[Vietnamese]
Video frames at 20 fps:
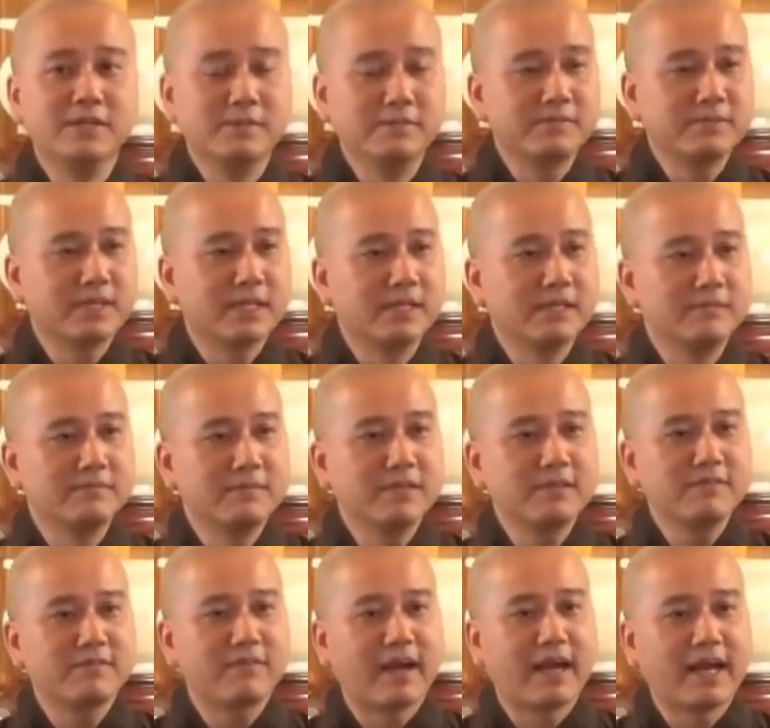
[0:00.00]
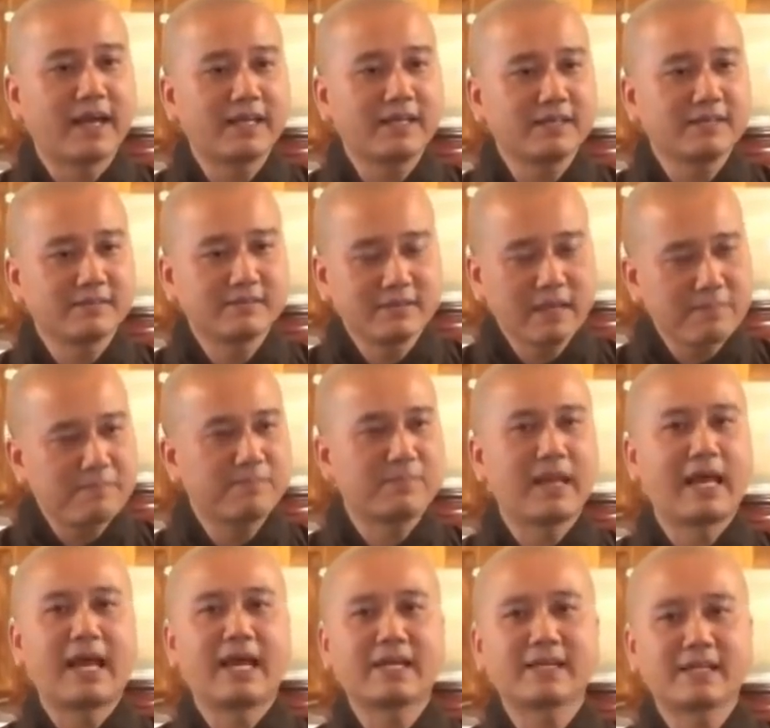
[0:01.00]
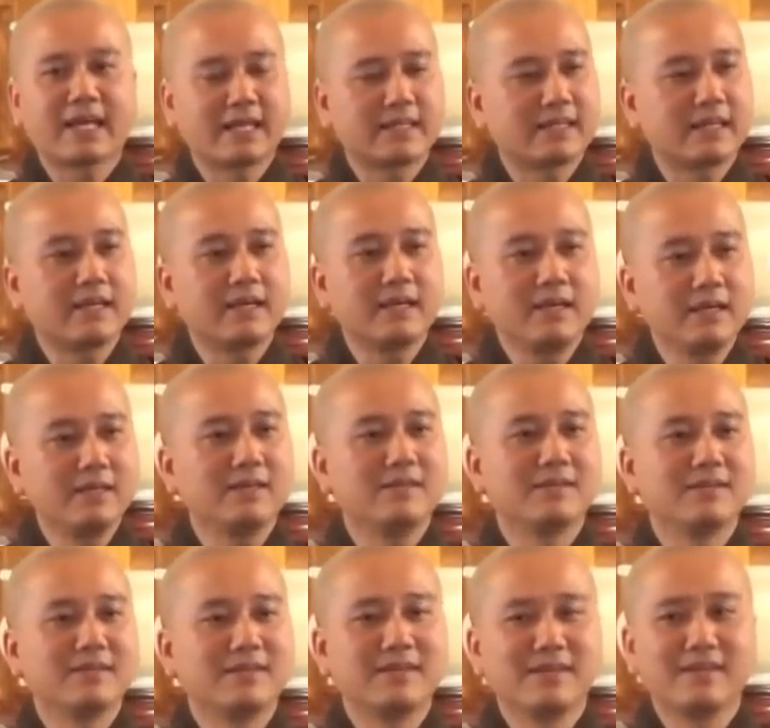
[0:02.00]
lượm từng miếng vải đắp lại thành cái y.